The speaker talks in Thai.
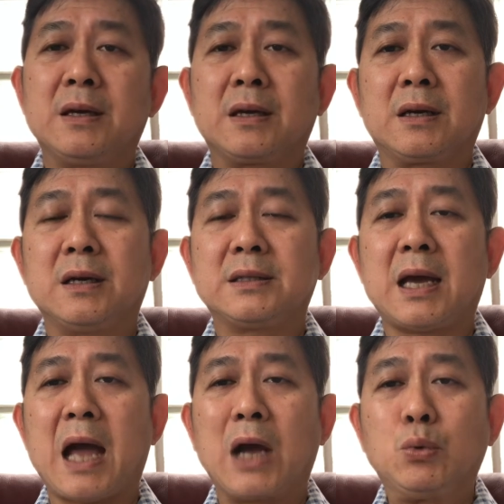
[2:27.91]
เกิดจาก
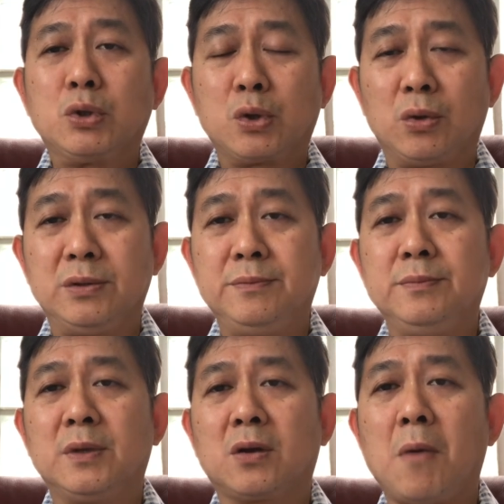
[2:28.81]
อากุศล
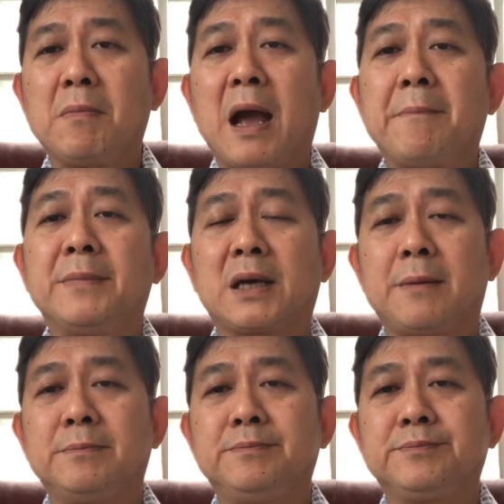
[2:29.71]
ครอบงำนะครับ
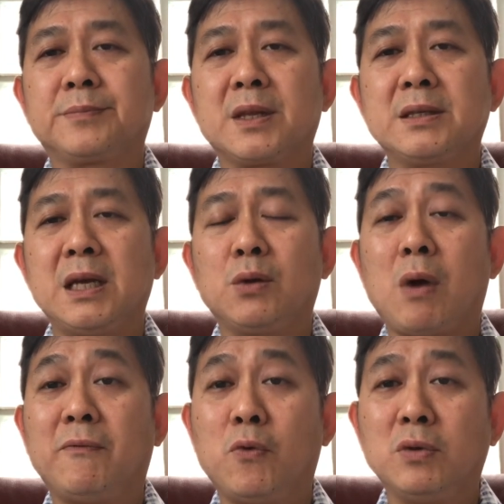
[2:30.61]
เช่นควา
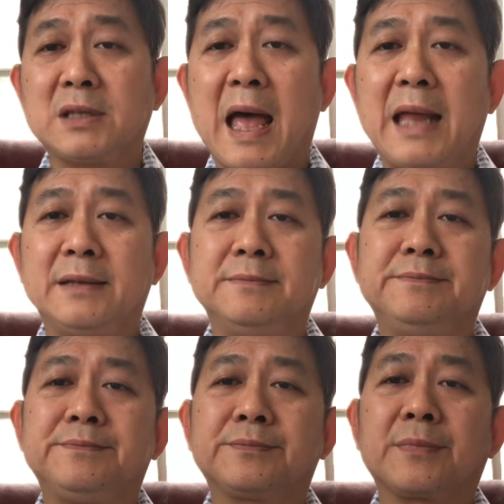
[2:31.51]
มฟุ้งซ่าน
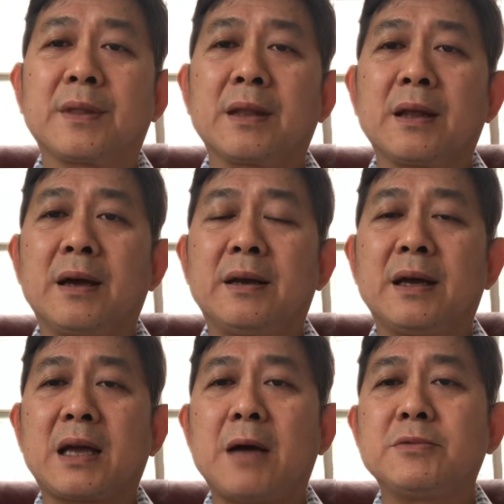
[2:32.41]
นะ
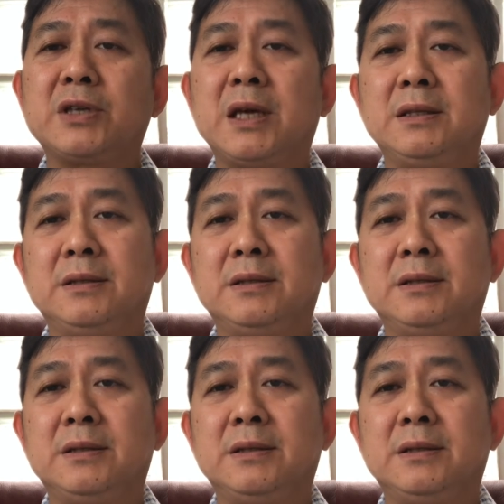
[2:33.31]
ครับ เช่น